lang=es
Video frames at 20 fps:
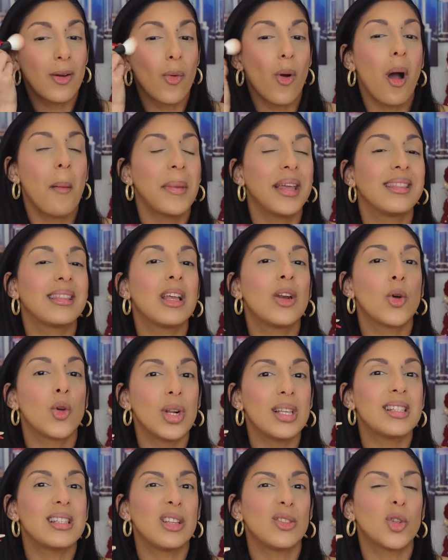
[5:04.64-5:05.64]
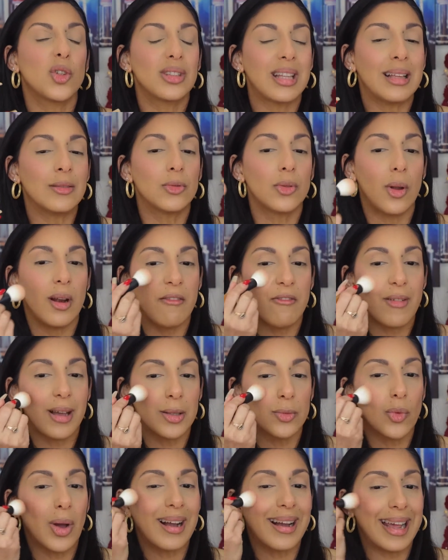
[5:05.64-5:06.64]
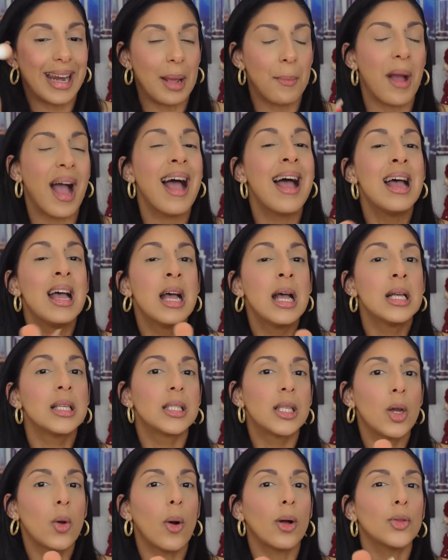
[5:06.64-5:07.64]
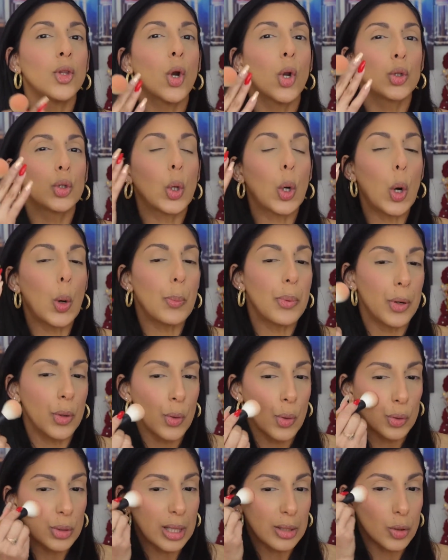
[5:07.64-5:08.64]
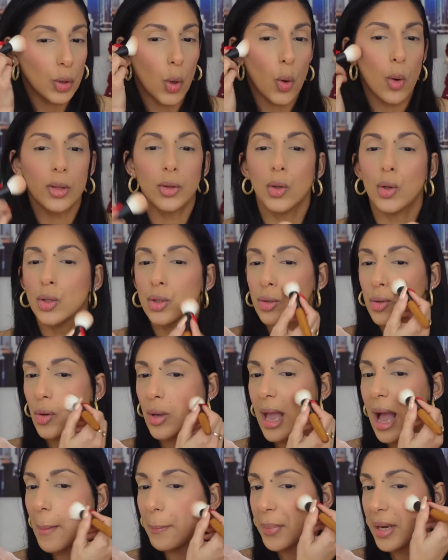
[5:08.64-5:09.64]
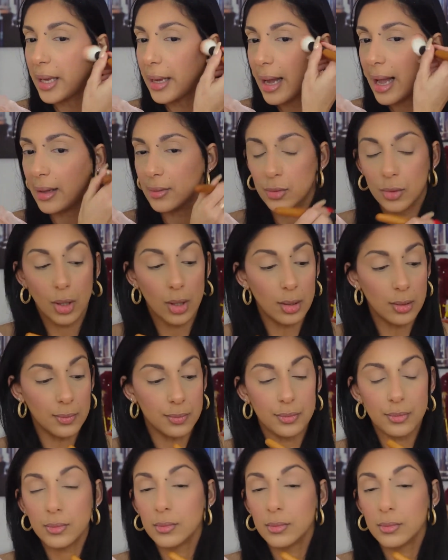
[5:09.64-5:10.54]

nuevamente no le siento tanto el efecto a crema, sí cuando lo toco, pero no tanto cuando lo estoy aplicando.